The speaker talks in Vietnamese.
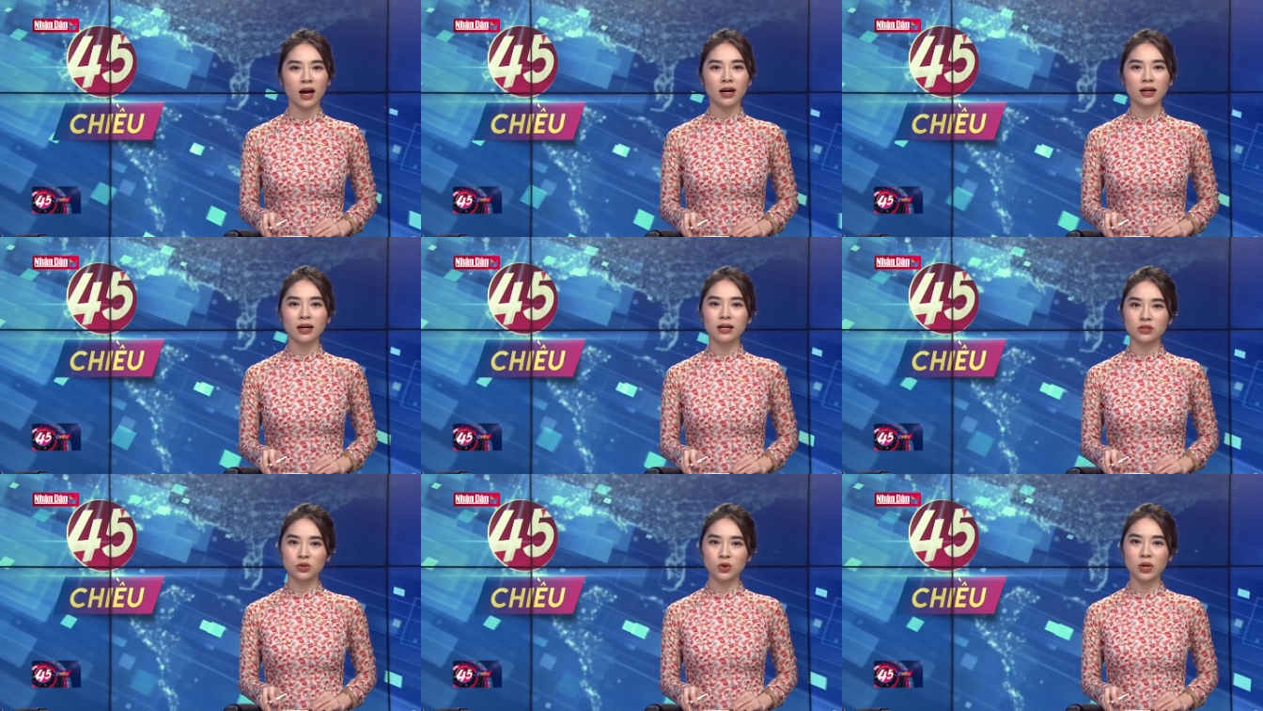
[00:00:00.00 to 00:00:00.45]

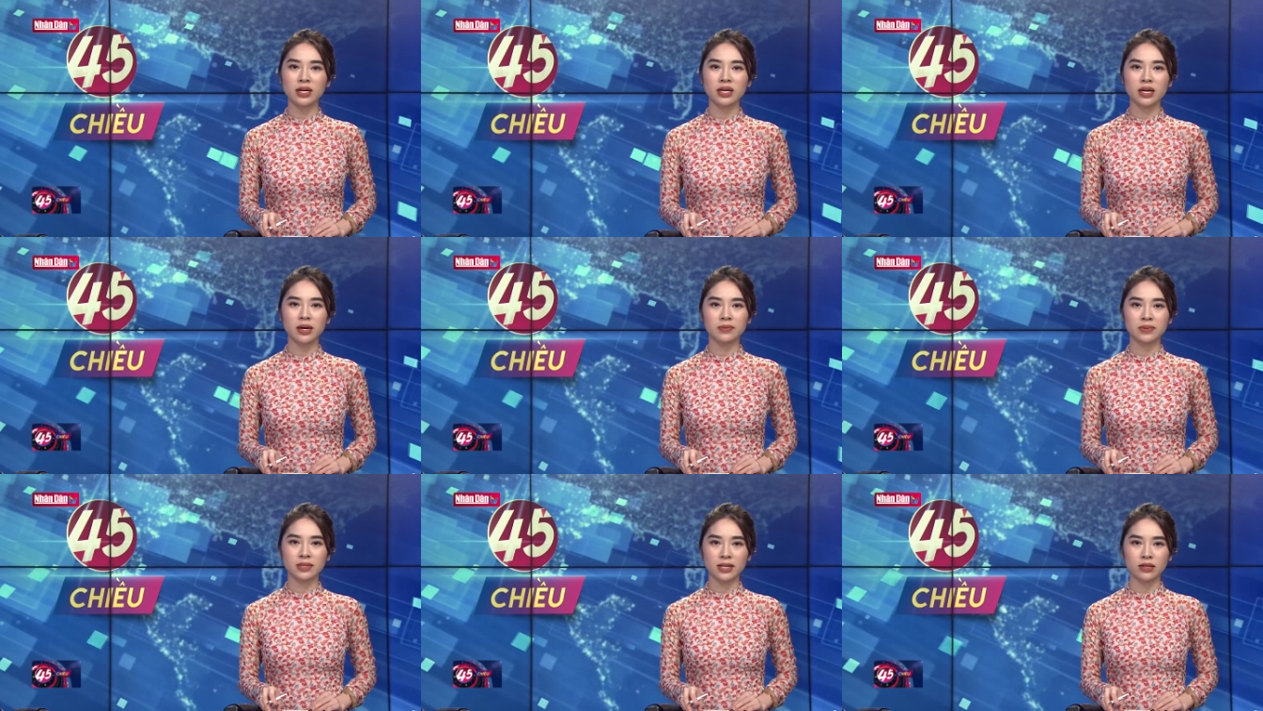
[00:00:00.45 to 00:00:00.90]
các doanh
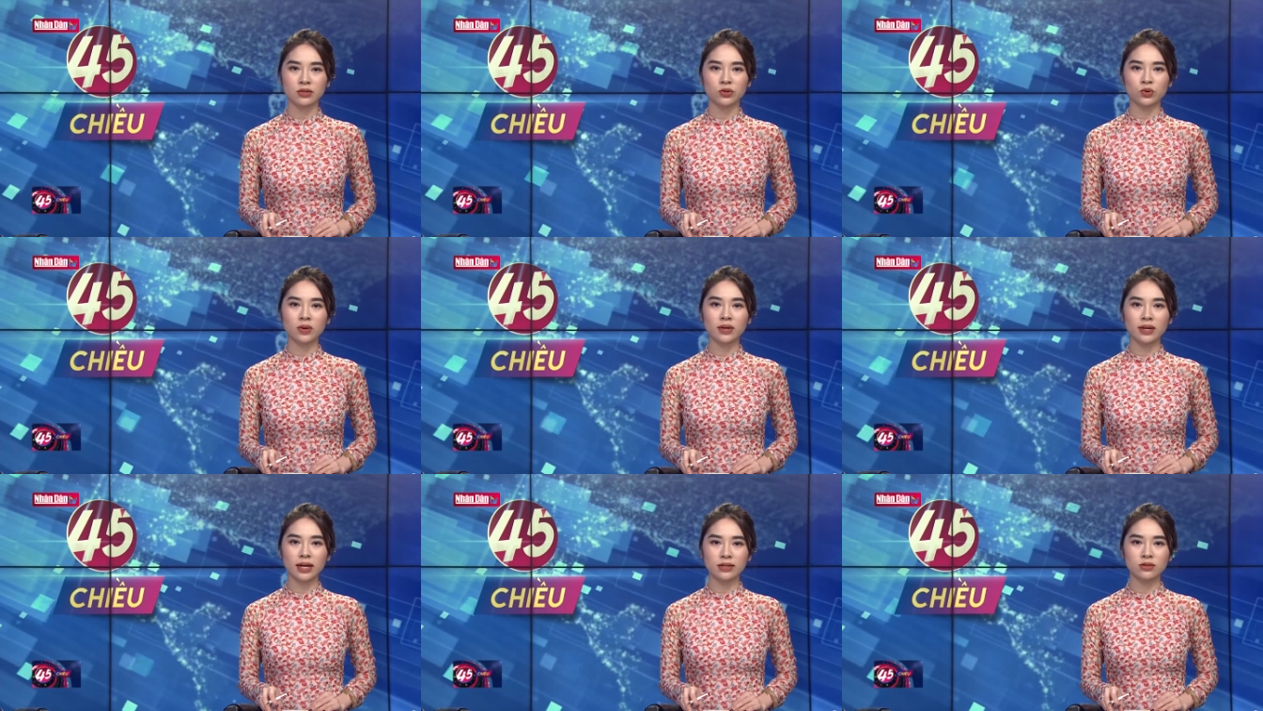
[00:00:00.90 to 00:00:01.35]
nghiệp sản
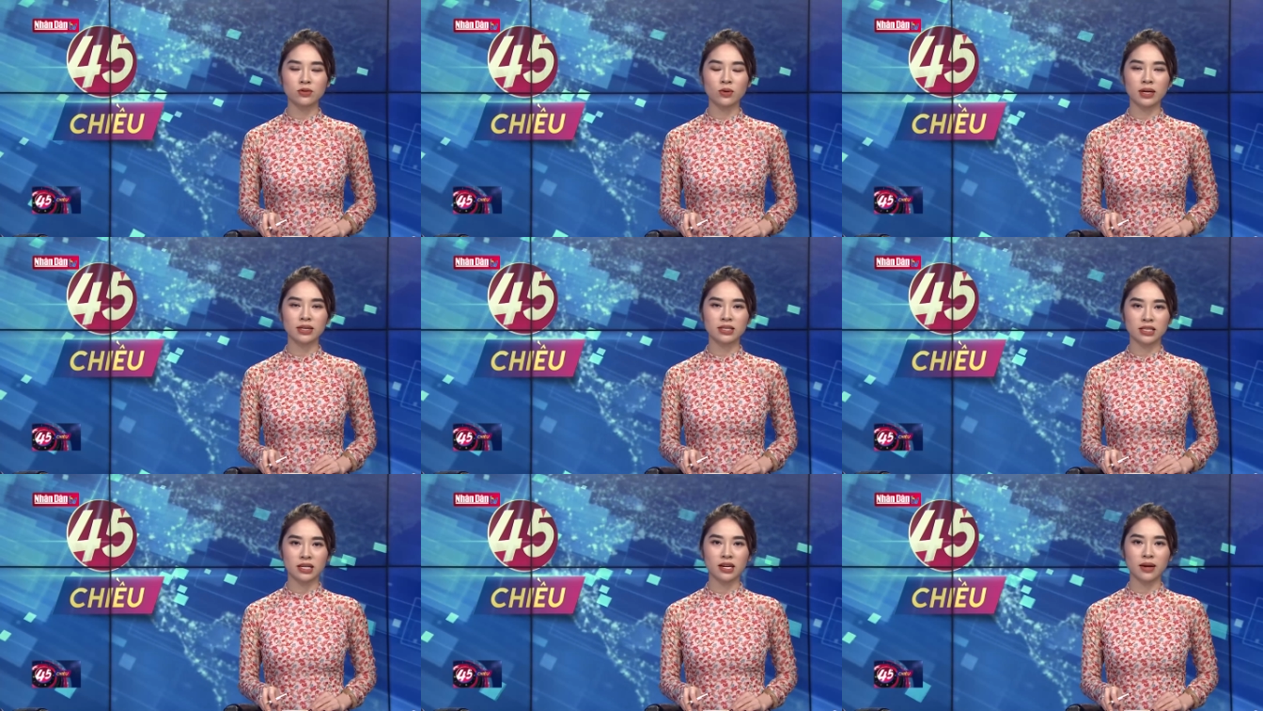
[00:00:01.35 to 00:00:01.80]
xuất kinh
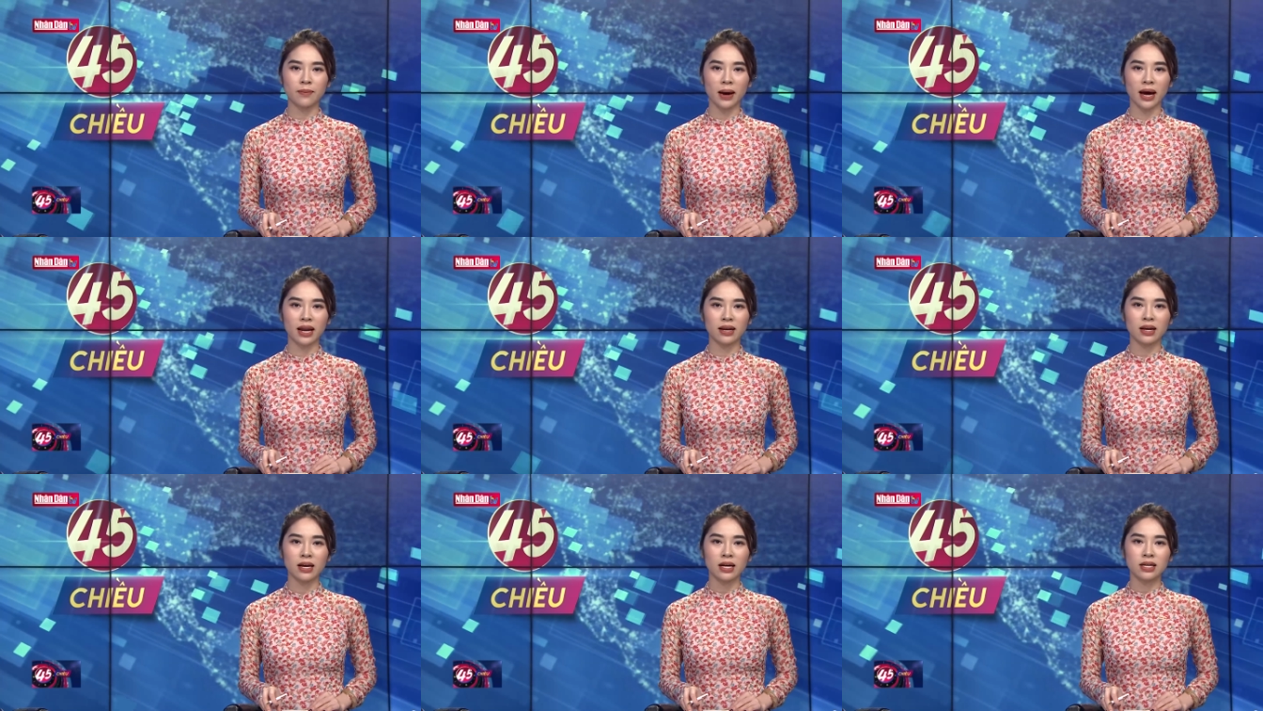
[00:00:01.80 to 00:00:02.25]
doanh trên địa bàn